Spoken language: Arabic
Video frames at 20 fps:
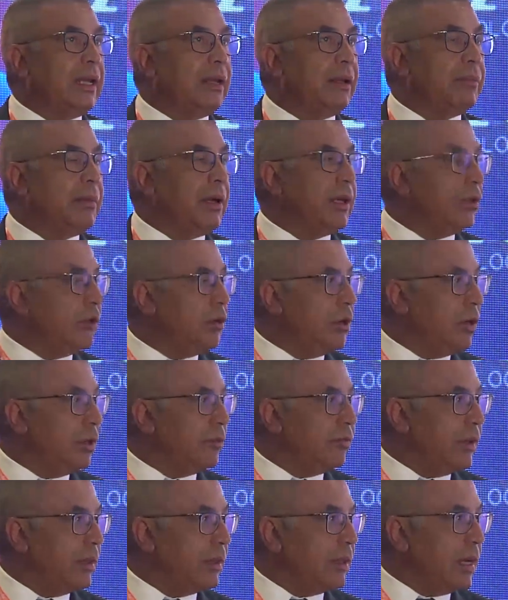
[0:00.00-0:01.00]
المريض يقعد
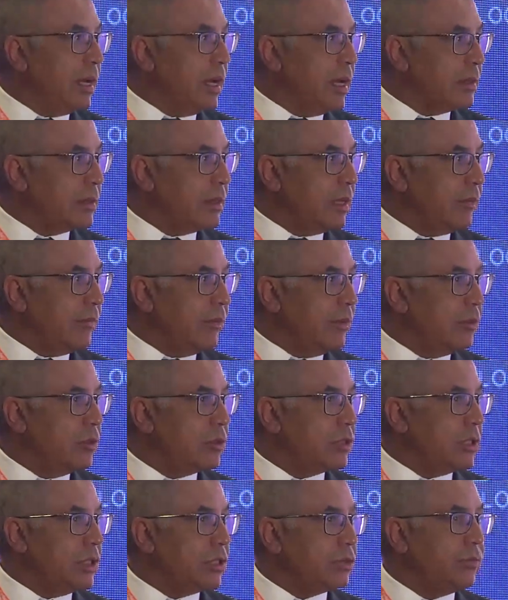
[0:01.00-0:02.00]
فتره اقصر في
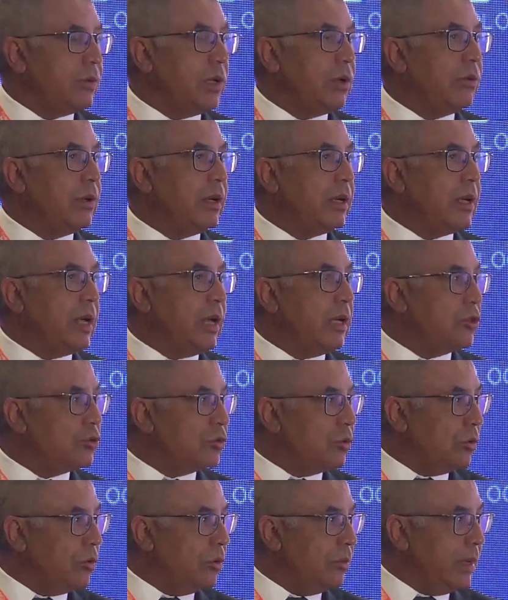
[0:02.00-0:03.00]
المستشفى ويرجع
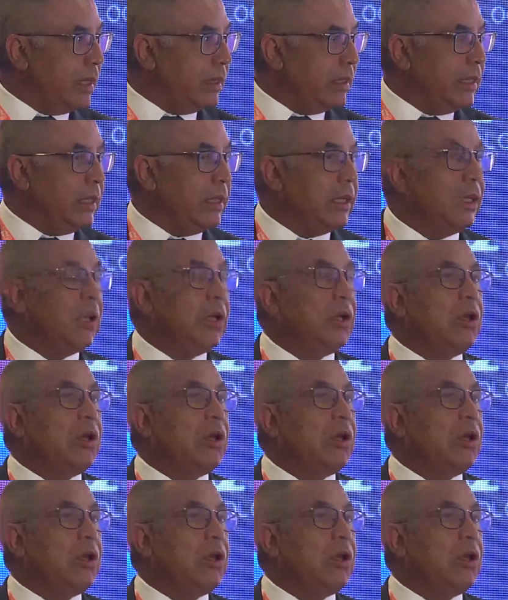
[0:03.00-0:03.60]
لشغله بدري